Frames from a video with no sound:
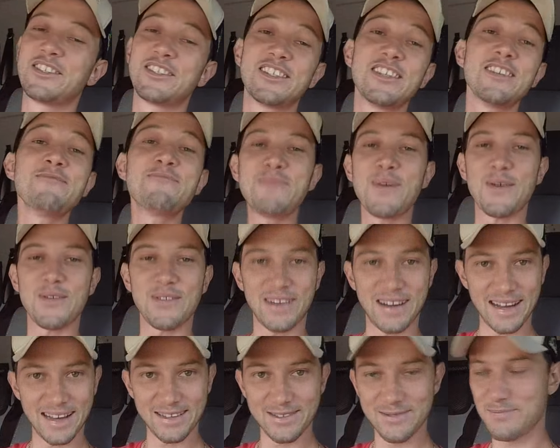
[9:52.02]
se
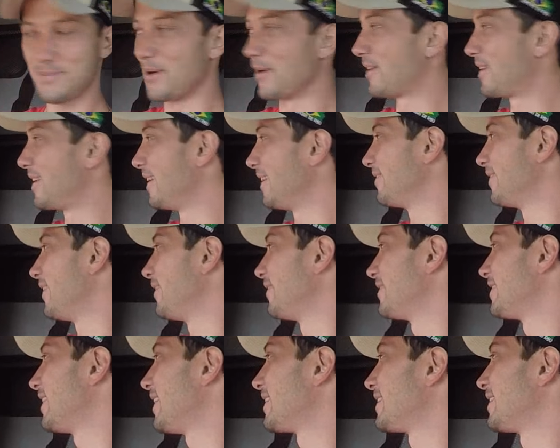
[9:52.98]
empolgando um pouquinho,
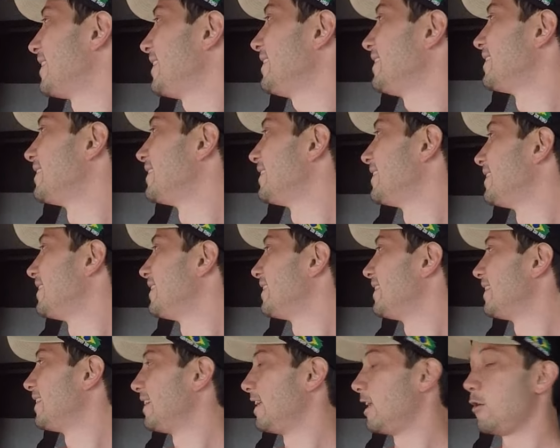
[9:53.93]
vamos dizer assim,
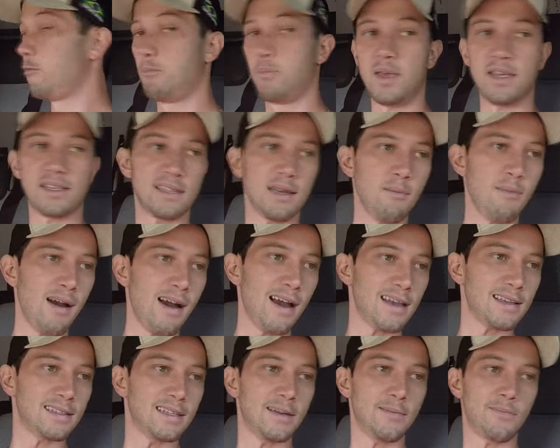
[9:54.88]
e pisa
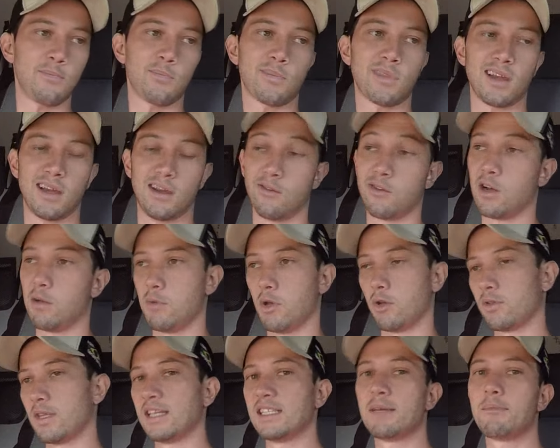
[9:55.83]
mais, né? É, o
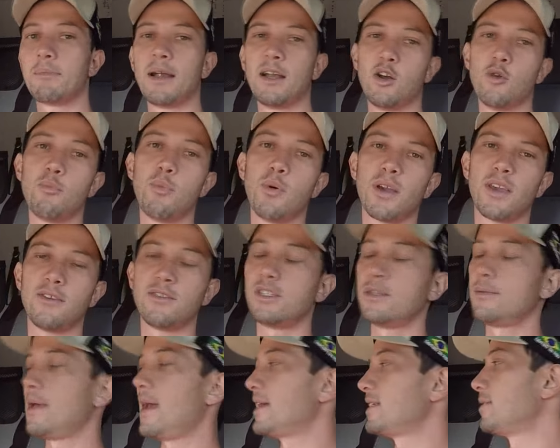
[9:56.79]
caminhão tende a perder um pouquinho
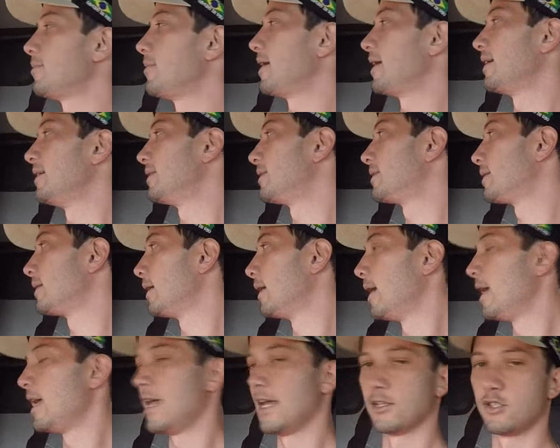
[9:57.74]
de média, mas
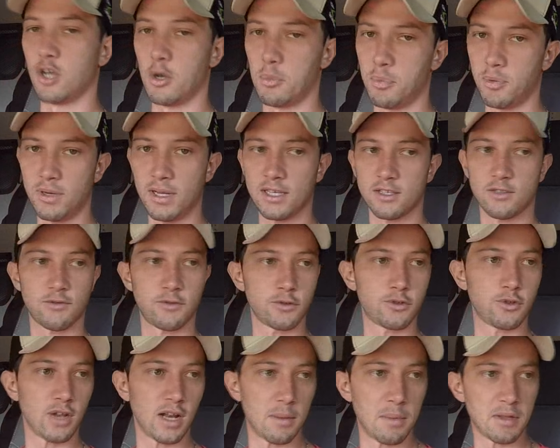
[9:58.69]
é só por isso.
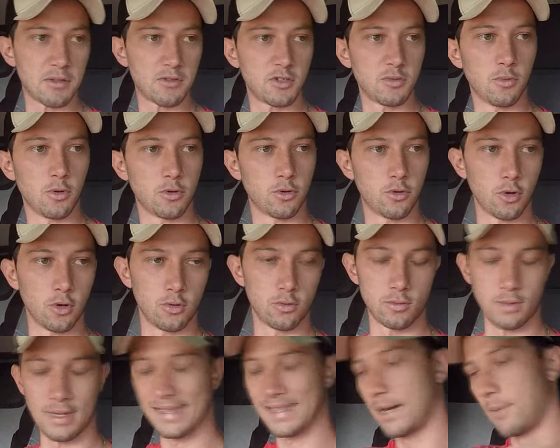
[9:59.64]
Funcionamento de motor
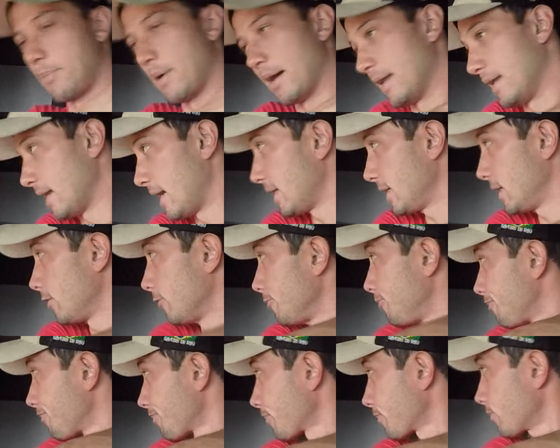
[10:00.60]
não atrapalha em nada, não.
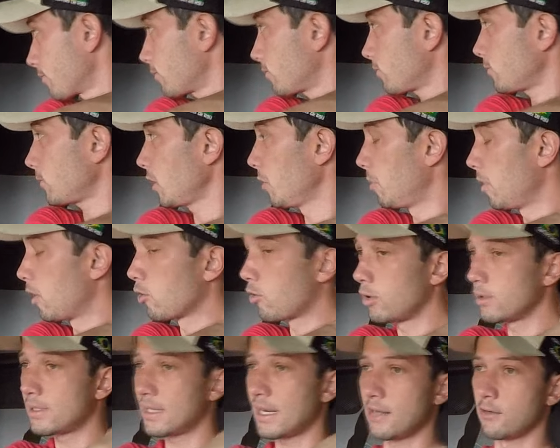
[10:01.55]
Pelo
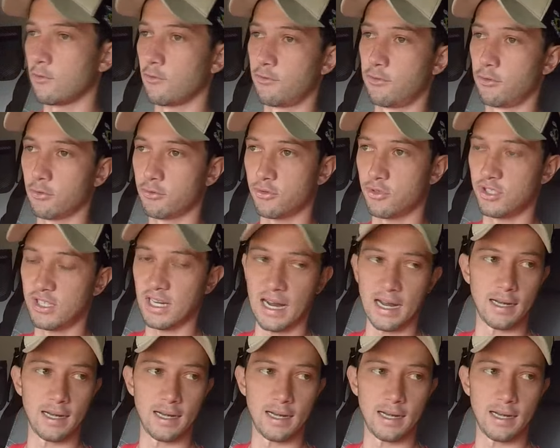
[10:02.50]
contrário, o fluxo de